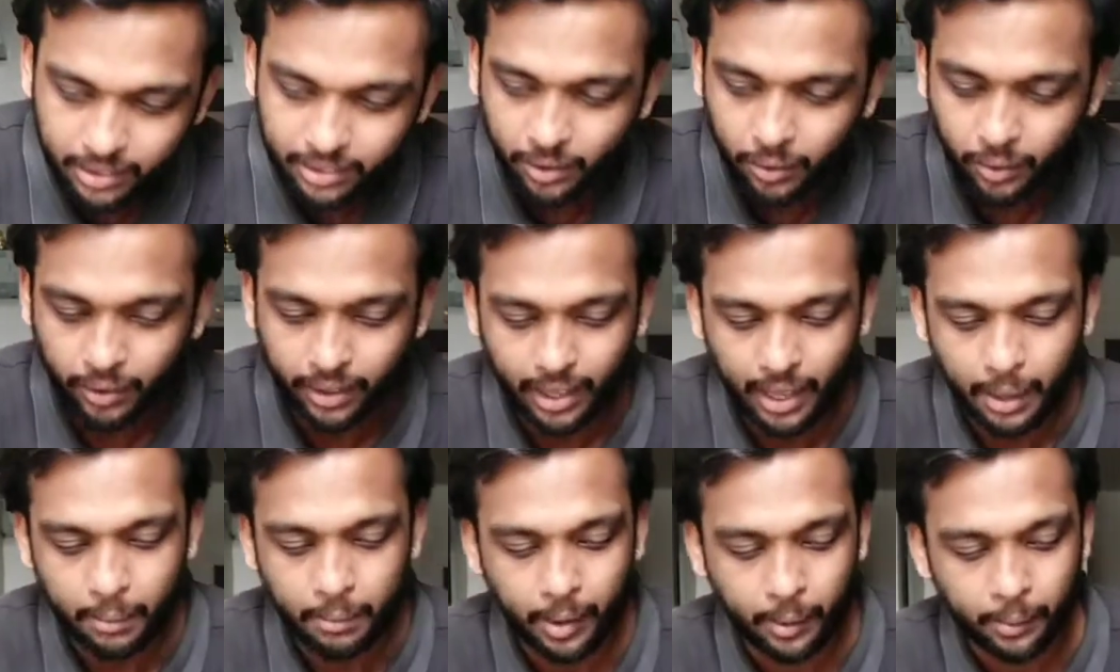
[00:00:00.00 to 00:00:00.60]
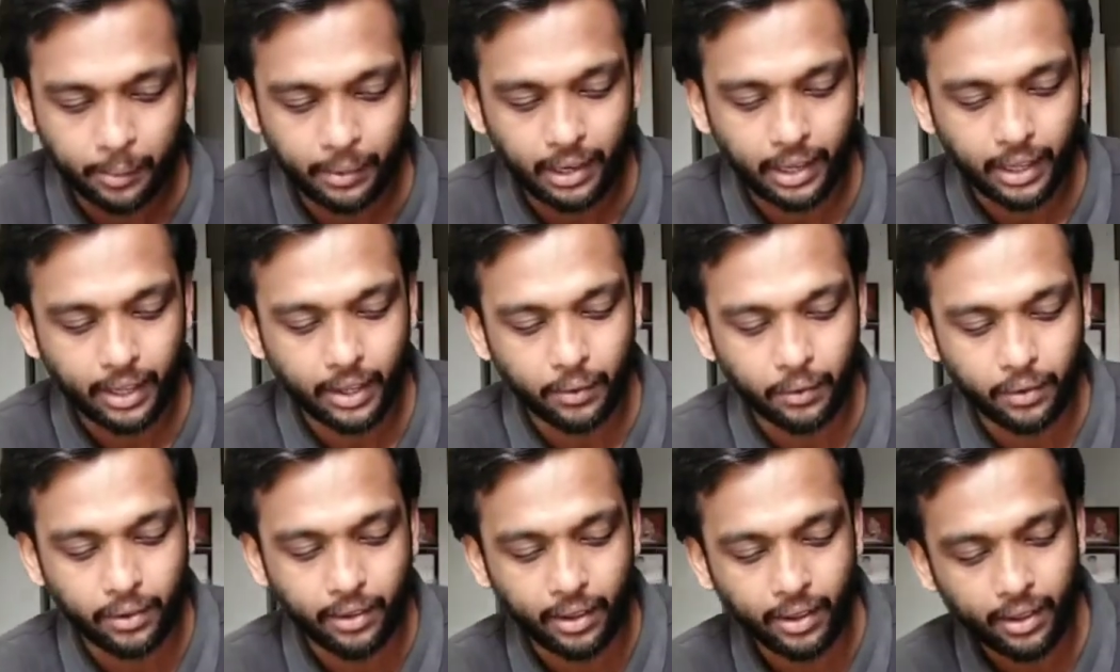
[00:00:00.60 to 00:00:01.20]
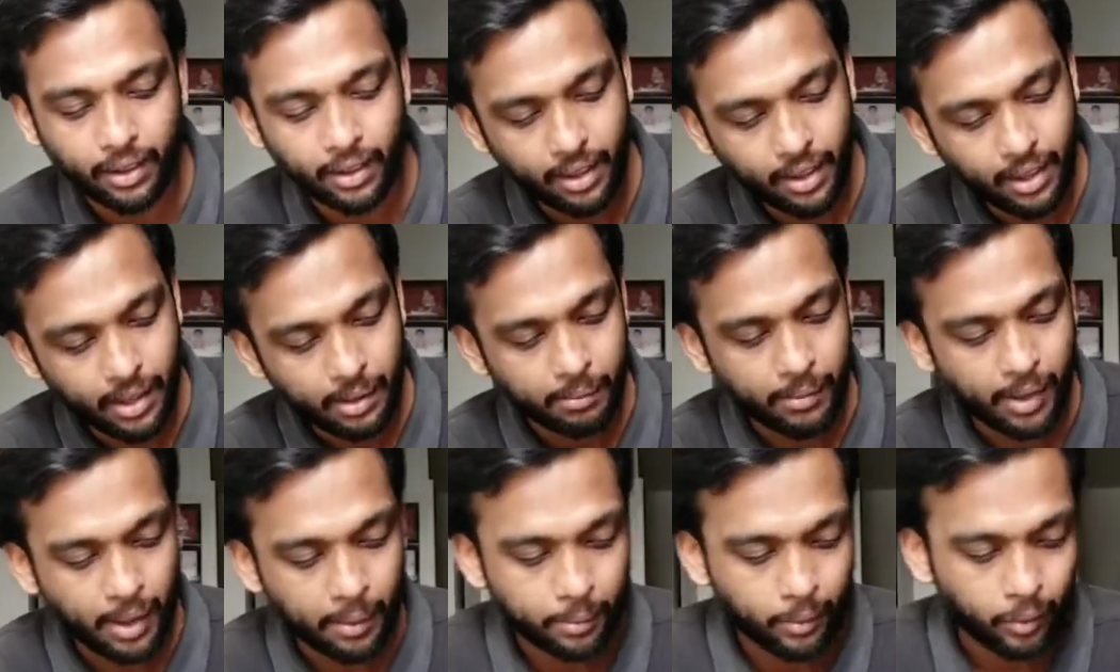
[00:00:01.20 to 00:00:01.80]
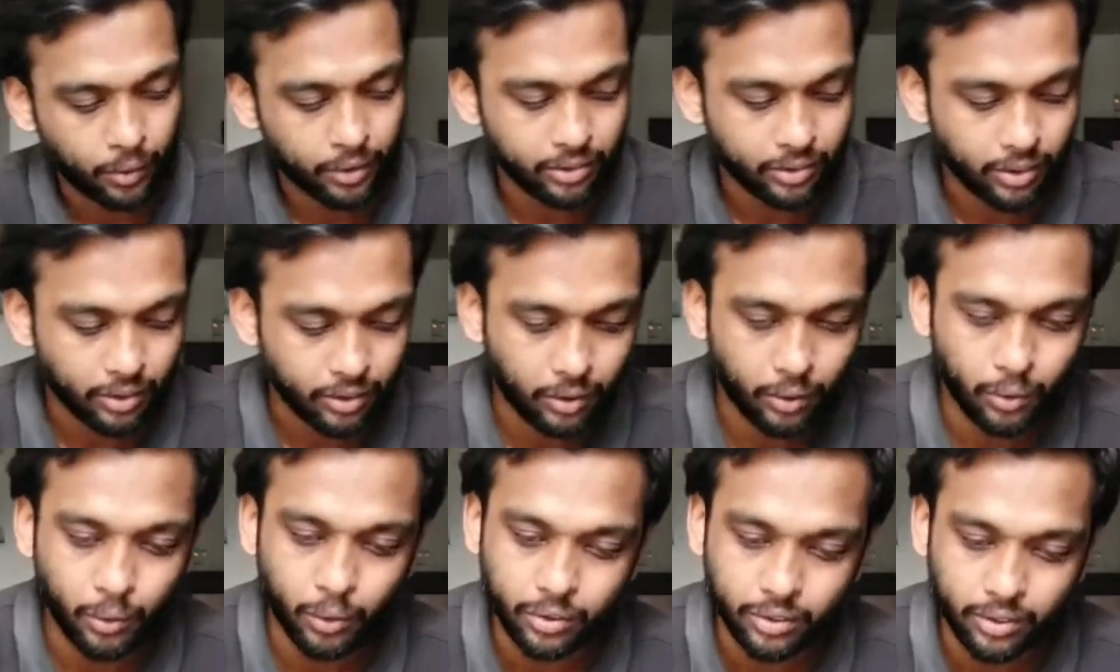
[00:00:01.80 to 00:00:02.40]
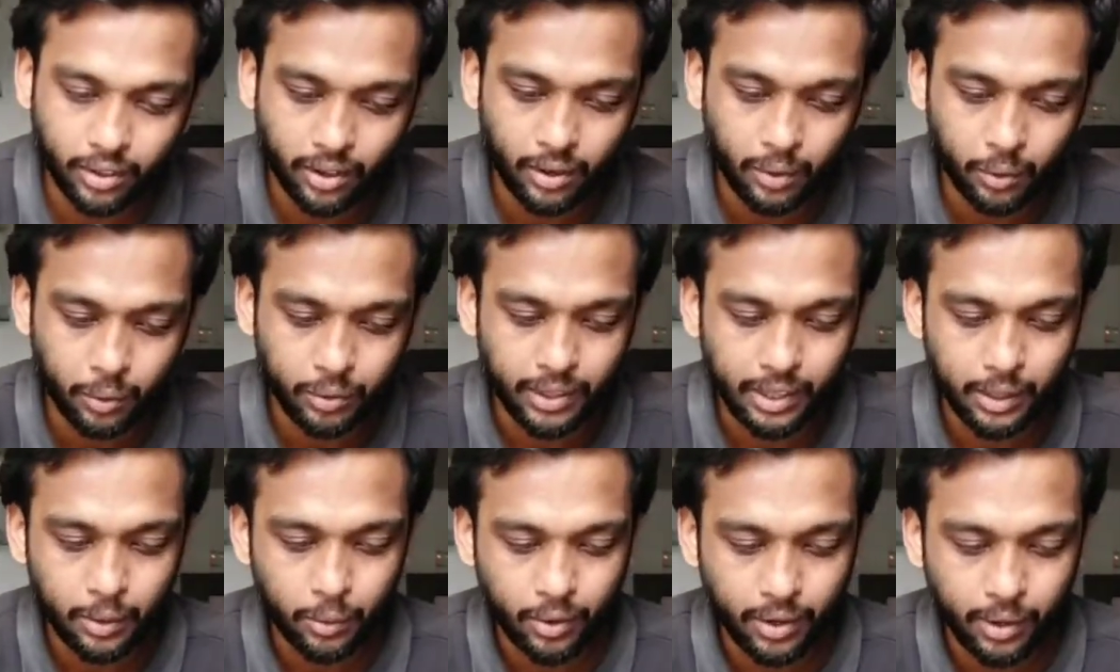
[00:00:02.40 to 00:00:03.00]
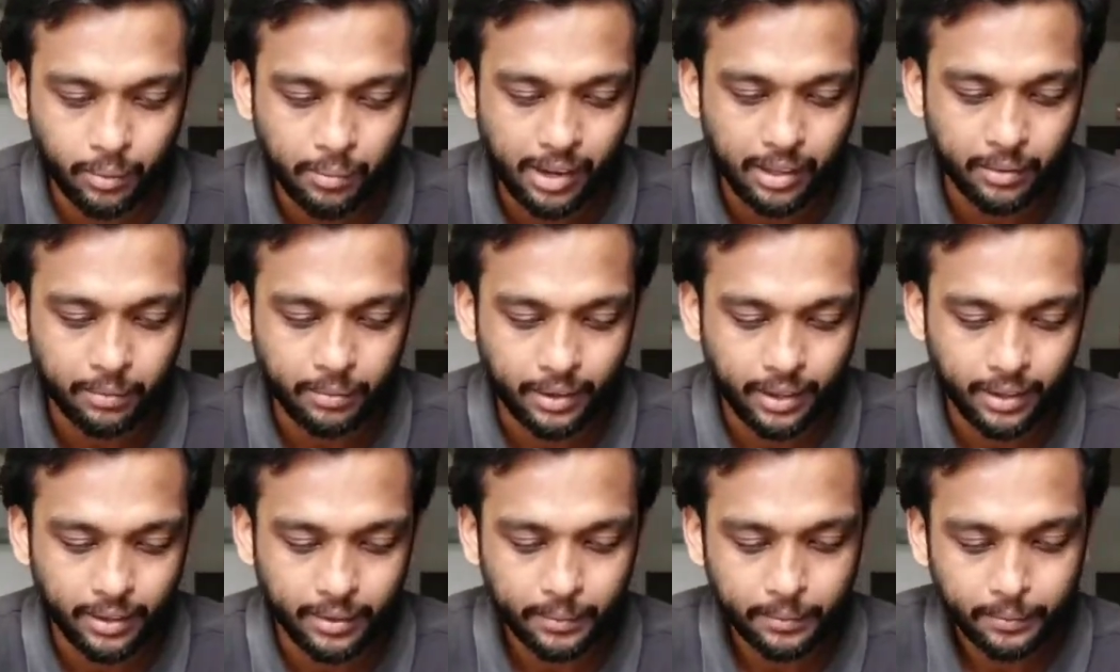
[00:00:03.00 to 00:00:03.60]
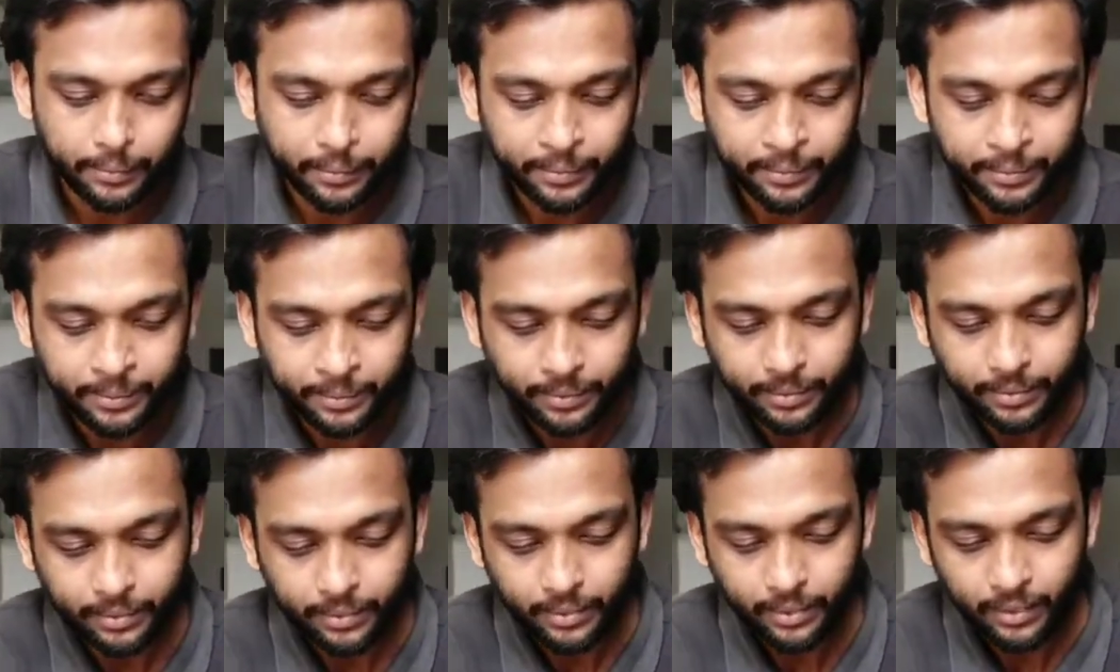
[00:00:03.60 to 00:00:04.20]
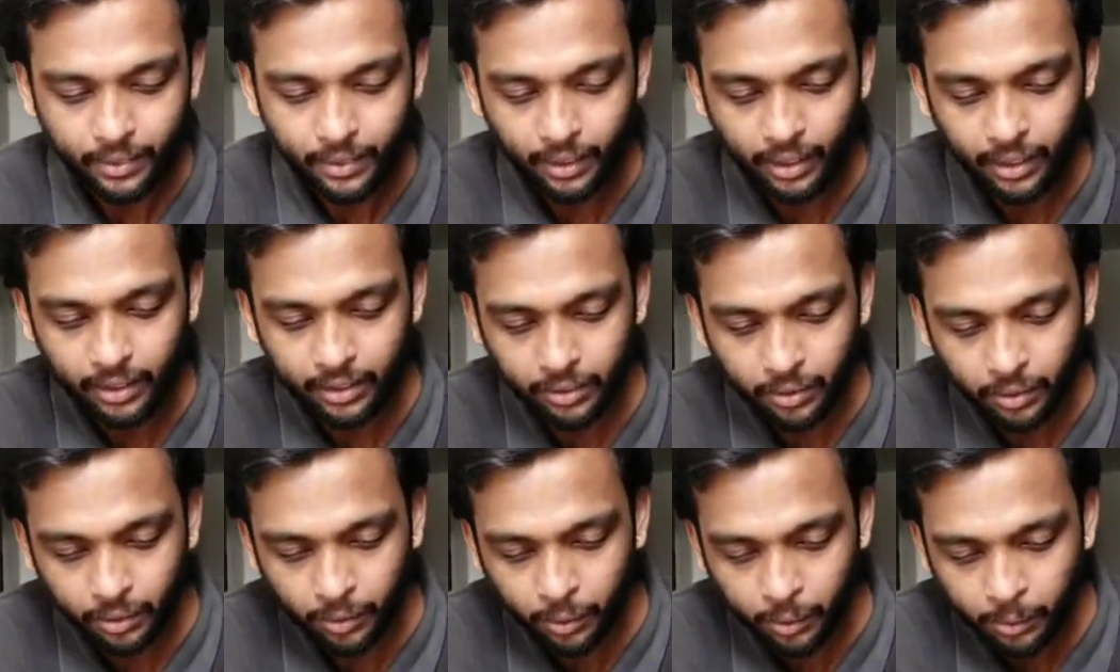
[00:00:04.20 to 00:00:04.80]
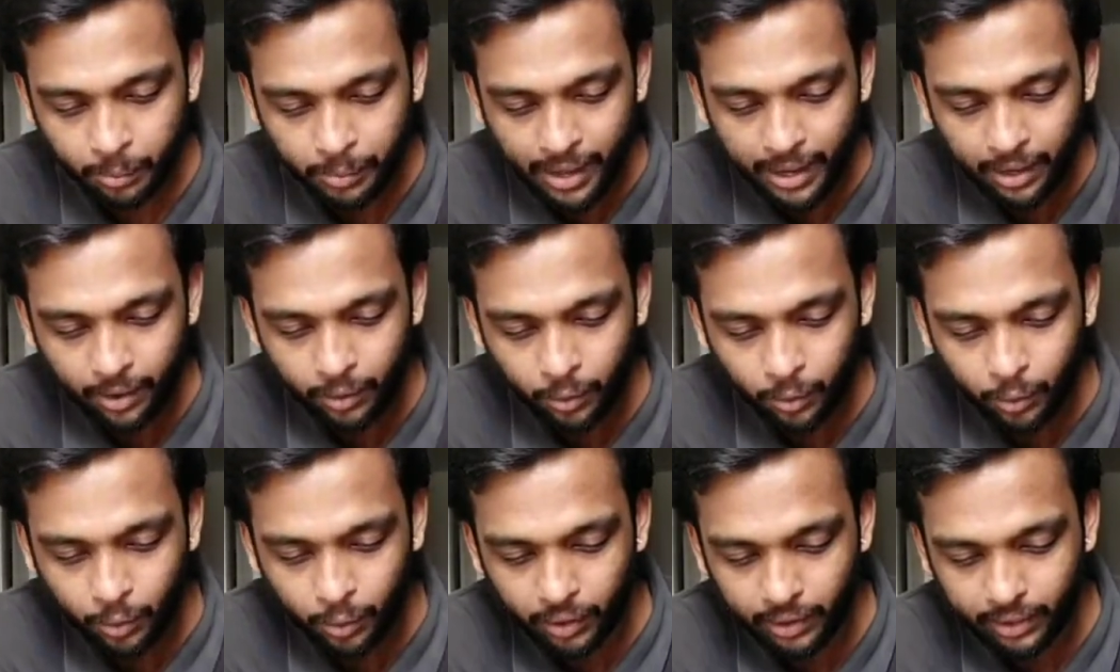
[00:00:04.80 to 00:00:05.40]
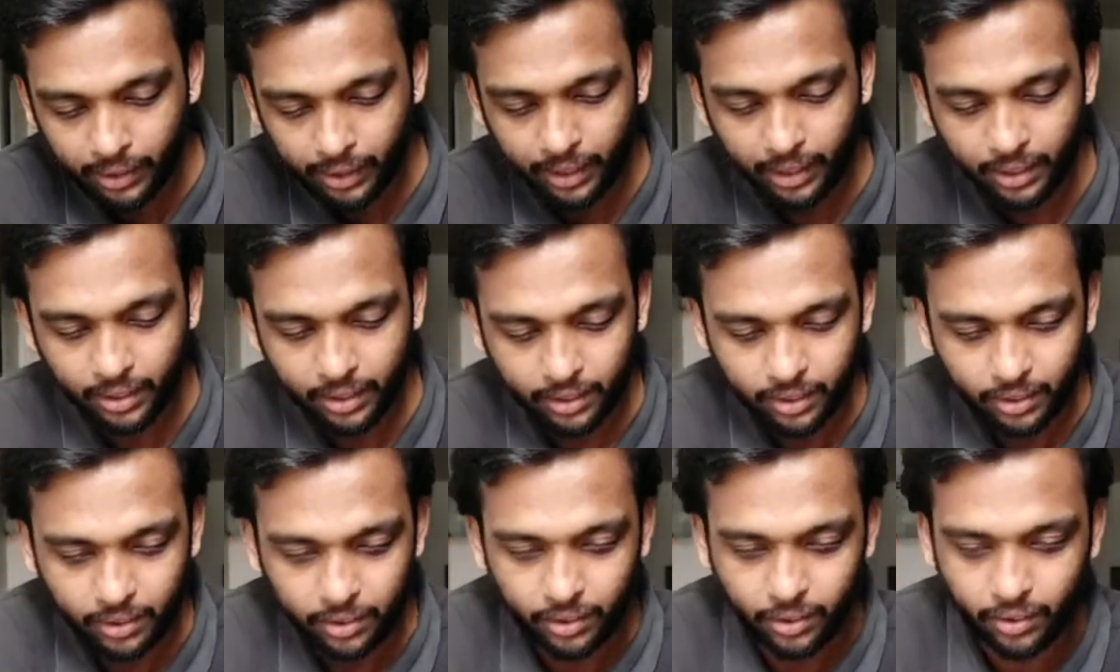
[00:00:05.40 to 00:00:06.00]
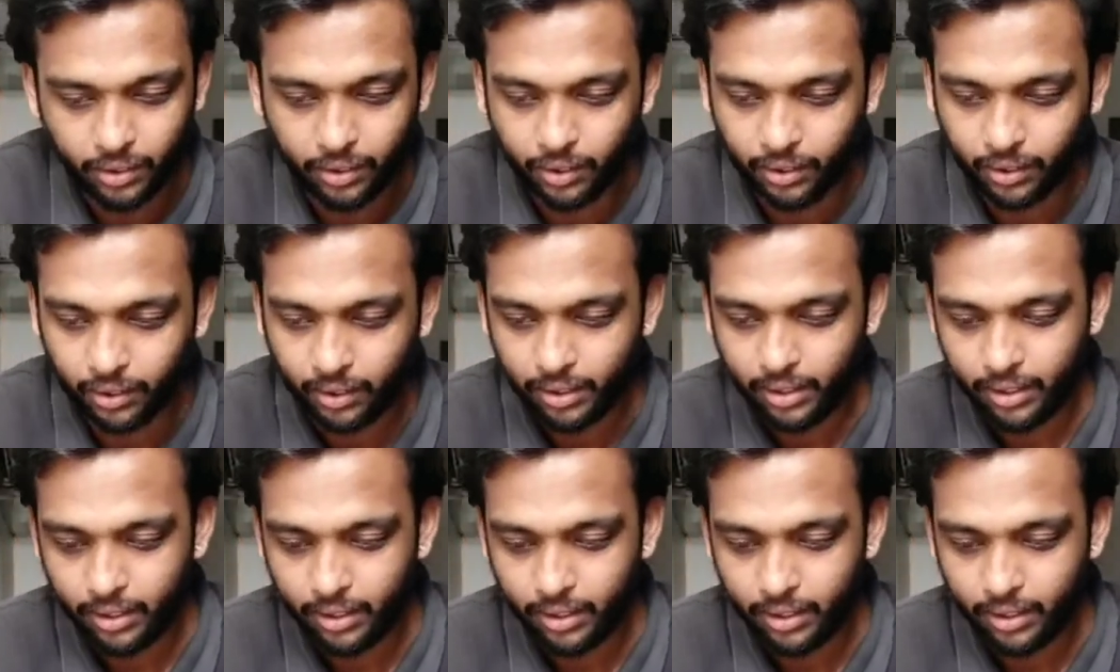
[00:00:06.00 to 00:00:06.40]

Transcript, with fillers: ज़ीरो की एम लिखी हुई है मैं आपको इसका क्लोज़र लुक दे दूँगा बाद में तो बैग को खोलते और